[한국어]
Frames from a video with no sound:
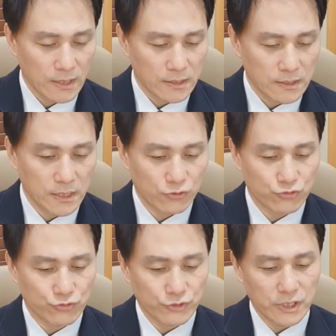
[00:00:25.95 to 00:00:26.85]
이가
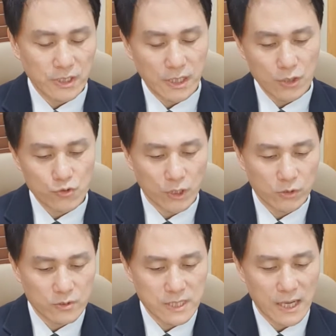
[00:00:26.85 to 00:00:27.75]
누구이기에
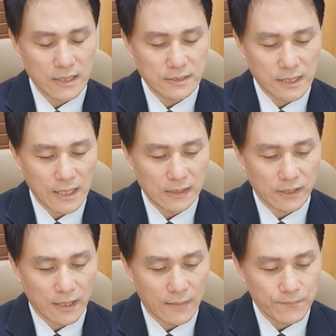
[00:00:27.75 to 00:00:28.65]
죄도 사하는가
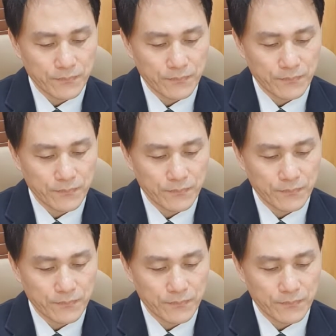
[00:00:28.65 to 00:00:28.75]
하더라.